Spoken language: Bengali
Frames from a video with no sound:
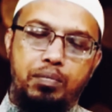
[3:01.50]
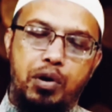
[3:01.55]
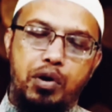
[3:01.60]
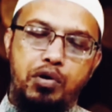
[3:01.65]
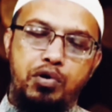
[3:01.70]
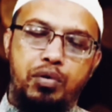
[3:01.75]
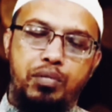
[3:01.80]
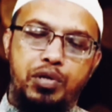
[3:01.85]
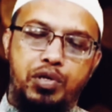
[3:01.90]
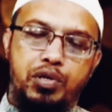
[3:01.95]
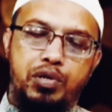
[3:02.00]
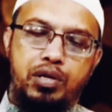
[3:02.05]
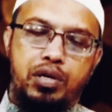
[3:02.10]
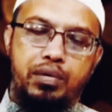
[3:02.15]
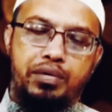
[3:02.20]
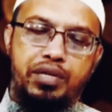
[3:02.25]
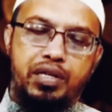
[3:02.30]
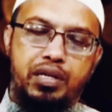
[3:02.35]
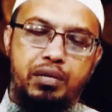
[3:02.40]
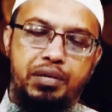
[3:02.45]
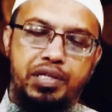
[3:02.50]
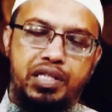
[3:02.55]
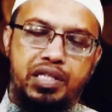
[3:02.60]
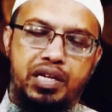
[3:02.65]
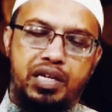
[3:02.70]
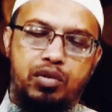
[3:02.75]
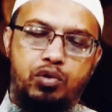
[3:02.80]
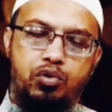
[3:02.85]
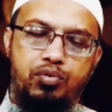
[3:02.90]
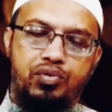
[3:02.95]
ভয়ঙ্কর বিষয় থেকে আমাদেরকে বেঁচে
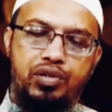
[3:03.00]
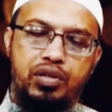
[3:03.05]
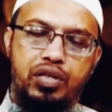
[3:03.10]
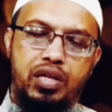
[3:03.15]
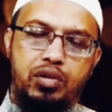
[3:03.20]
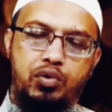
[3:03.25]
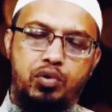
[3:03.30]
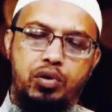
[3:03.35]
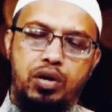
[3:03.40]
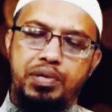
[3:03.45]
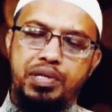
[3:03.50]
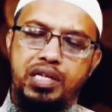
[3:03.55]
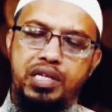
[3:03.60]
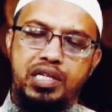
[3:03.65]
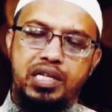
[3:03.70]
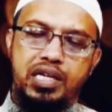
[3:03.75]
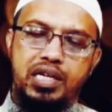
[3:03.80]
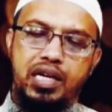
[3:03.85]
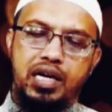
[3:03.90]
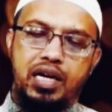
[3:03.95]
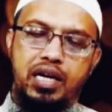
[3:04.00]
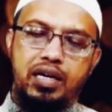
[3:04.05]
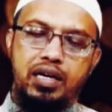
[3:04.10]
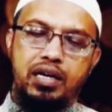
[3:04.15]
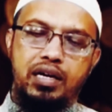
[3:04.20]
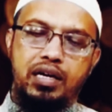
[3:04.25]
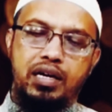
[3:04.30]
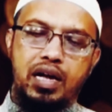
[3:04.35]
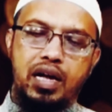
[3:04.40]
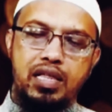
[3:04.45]
থাকার তৌফিক দান করে আমাদের শিক্ষা
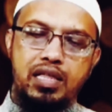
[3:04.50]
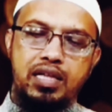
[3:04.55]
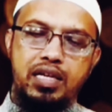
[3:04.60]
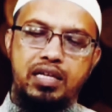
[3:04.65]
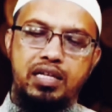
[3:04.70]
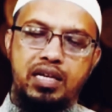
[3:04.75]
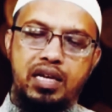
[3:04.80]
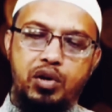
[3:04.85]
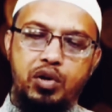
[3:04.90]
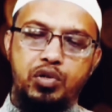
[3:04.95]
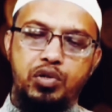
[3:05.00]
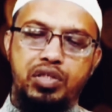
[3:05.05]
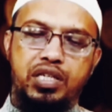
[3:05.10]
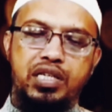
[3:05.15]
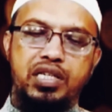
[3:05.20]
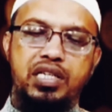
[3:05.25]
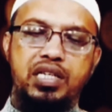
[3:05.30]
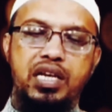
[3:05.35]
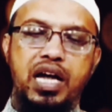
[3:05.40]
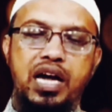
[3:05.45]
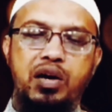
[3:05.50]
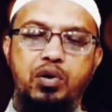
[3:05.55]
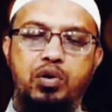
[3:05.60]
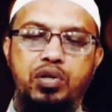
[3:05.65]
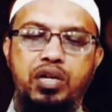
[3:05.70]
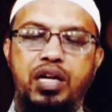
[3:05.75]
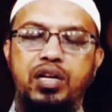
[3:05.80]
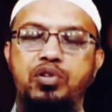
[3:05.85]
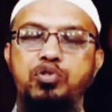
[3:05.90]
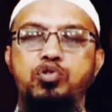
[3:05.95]
খাতে যা হচ্ছে সেটা এক
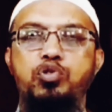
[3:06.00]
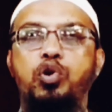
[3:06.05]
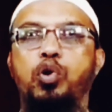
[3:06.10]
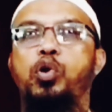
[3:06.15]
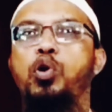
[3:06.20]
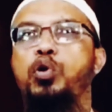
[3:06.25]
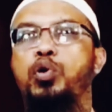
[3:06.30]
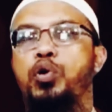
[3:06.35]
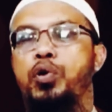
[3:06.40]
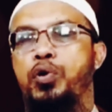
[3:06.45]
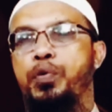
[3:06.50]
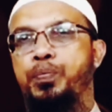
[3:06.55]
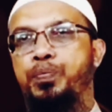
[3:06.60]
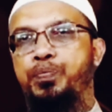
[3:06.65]
কথা জঘন্য